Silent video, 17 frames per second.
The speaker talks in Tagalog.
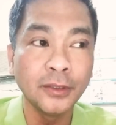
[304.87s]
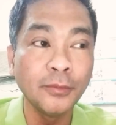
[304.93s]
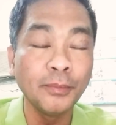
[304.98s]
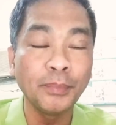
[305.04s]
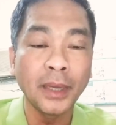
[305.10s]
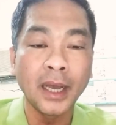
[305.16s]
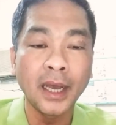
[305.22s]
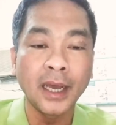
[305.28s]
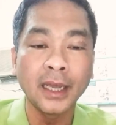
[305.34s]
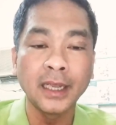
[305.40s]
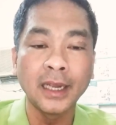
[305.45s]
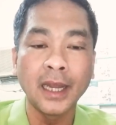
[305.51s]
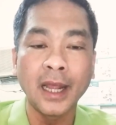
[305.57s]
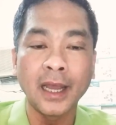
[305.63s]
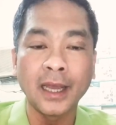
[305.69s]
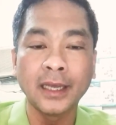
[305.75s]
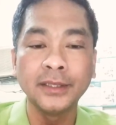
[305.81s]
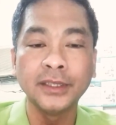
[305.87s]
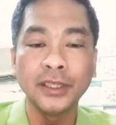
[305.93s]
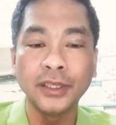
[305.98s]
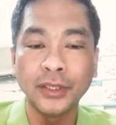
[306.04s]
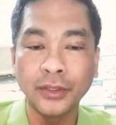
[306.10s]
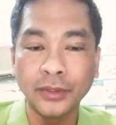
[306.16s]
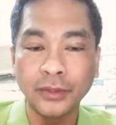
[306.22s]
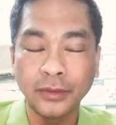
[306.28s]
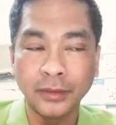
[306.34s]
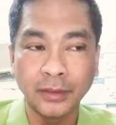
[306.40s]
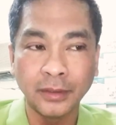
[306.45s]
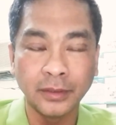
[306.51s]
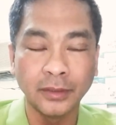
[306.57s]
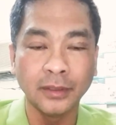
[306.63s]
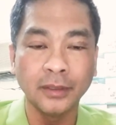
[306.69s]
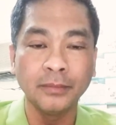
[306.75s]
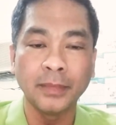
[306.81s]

yung pangangailangan ninyo. No?